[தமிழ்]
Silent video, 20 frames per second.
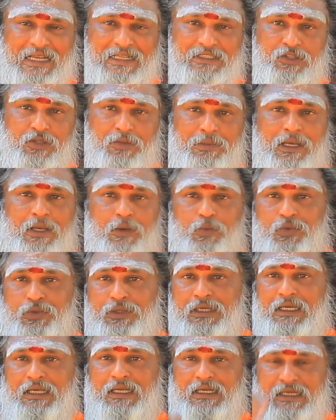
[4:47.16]
அனைத்துமே
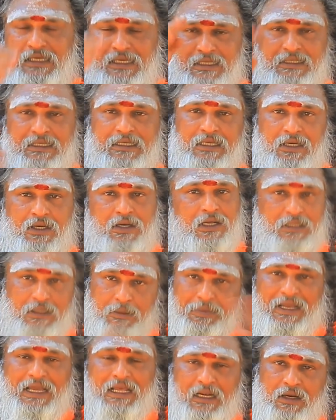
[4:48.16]
உயிர்னு எதுக்கு இருக்கோ
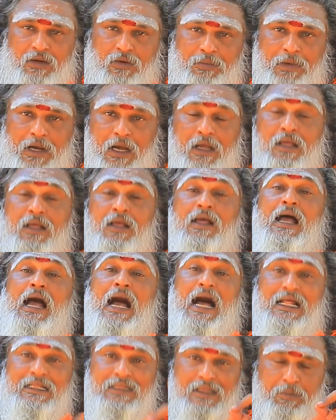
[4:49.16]
அதுக்கு பெயர் இருக்குமா
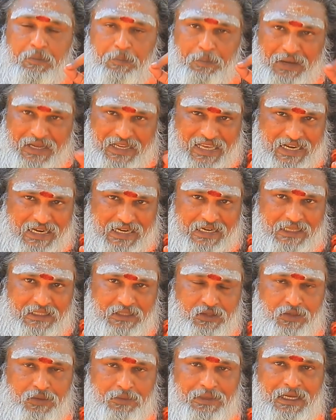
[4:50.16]
அந்த பெயர்
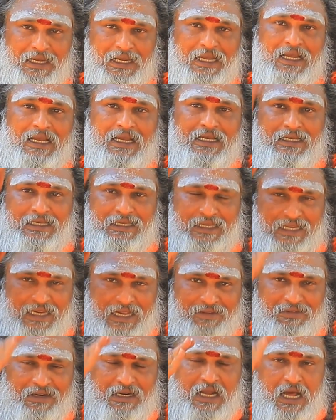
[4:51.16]
அனைத்துமே
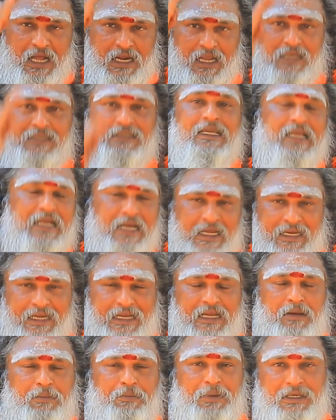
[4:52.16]
இறைவனால்
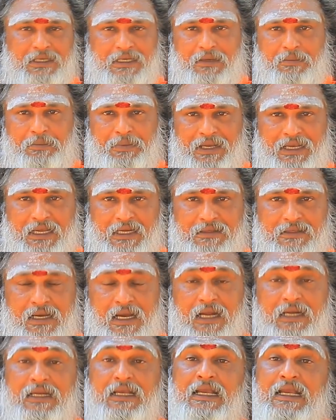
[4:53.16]
அங்கீகரிக்கப்பட்ட
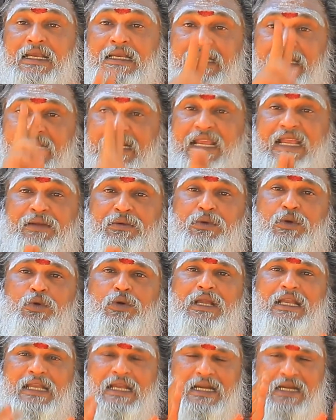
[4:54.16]
பெயர்தான்
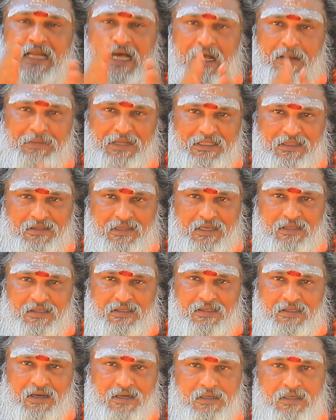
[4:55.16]
இறைவனுடைய நாமத்தை
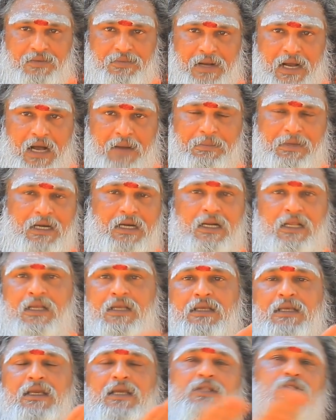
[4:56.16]
தழுவாமல்
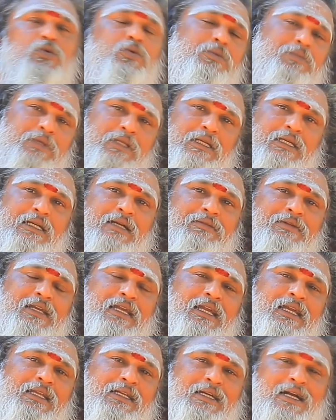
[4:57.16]
எதுவும் இருக்கவே
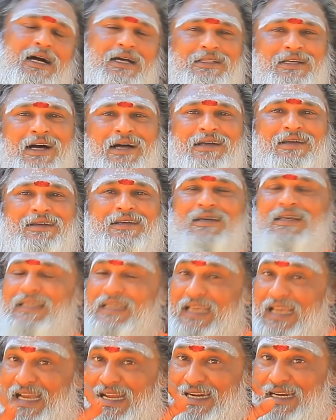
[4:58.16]
இருக்காதா
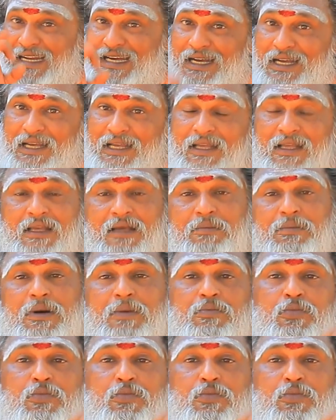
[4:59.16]
ஏன்னா இப்போ